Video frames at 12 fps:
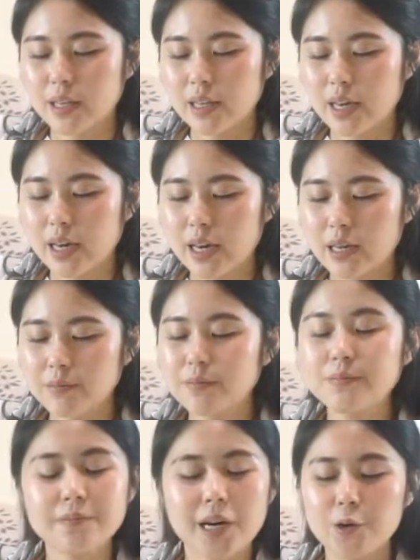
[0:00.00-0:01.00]
Ya,
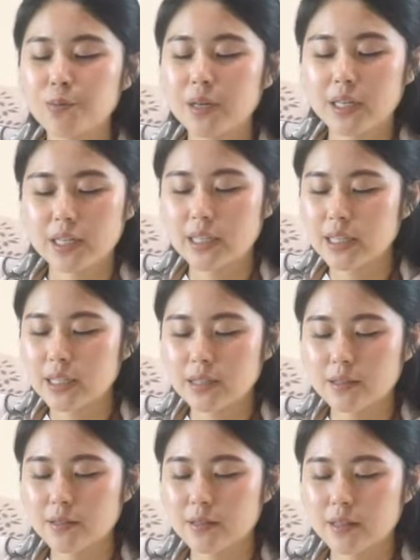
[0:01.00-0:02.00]
hmm, harum banget.
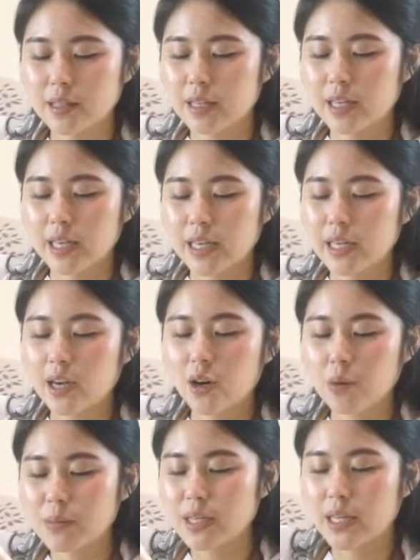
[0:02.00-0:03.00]
Ini kalau
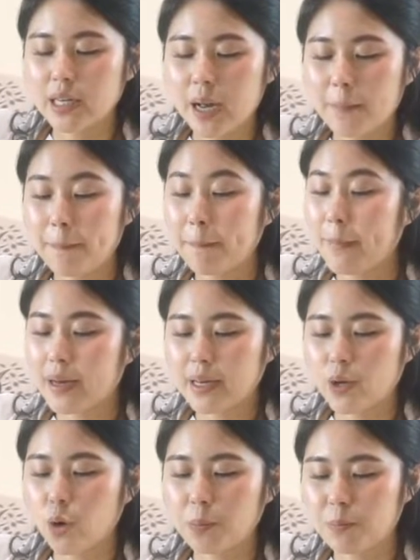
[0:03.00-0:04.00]
misalnya nggak pakai
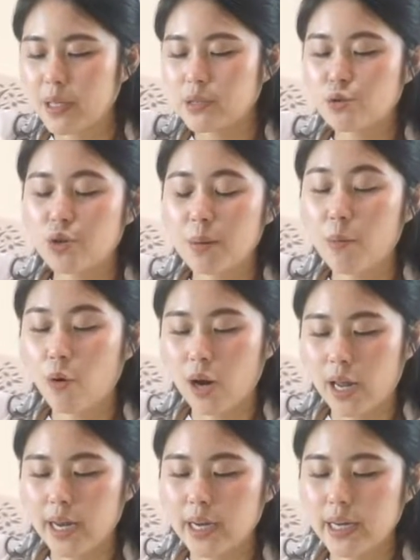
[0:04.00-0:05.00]
kopi juga
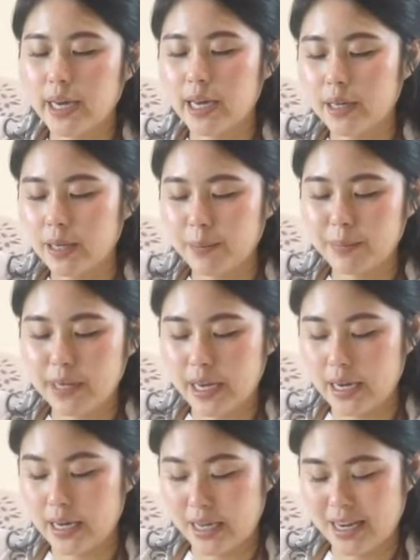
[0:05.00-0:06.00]
boleh ya, biar
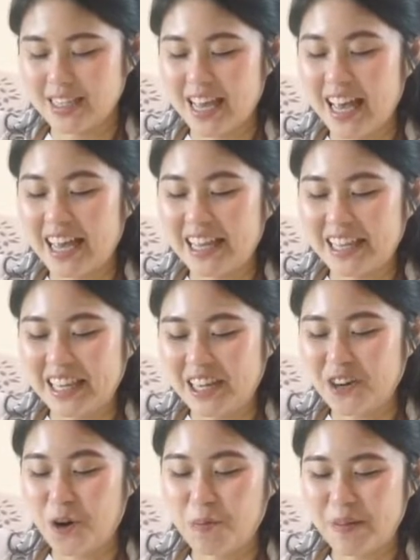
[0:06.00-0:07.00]
ada rasa hint
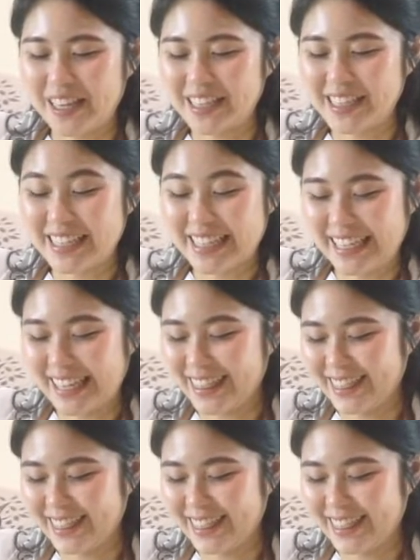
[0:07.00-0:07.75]
kopinya sedikit.